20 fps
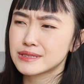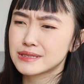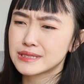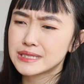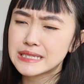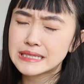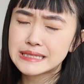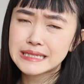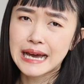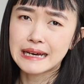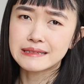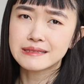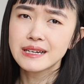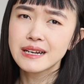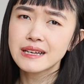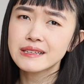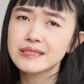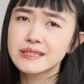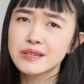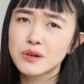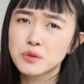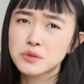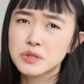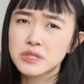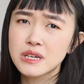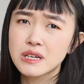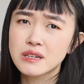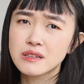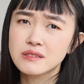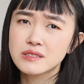chi trả rất là nhiều
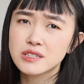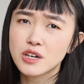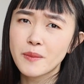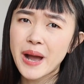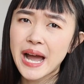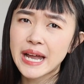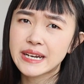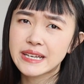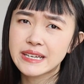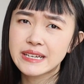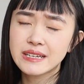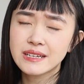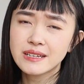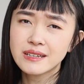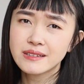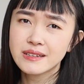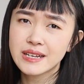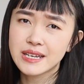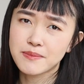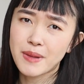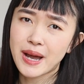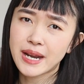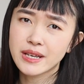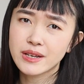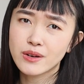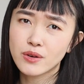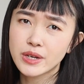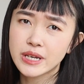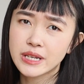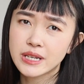tiền cho bạn ấy để bạn ấy
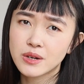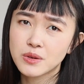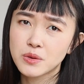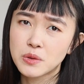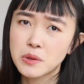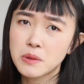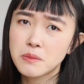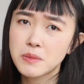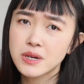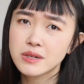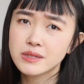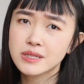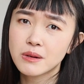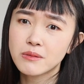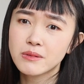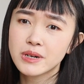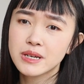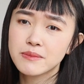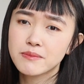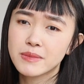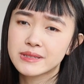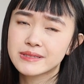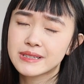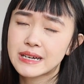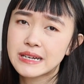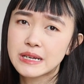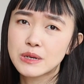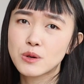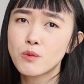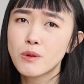có thể theo đuổi ước mơ trong khi mà
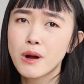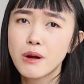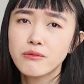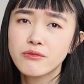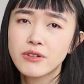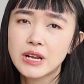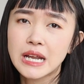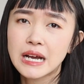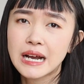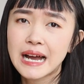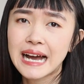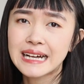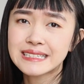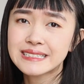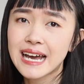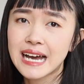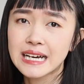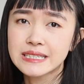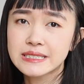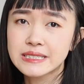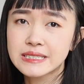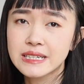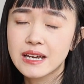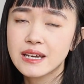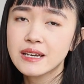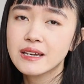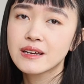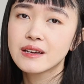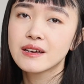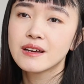gia đình cũng không phải là khá giả gì ấy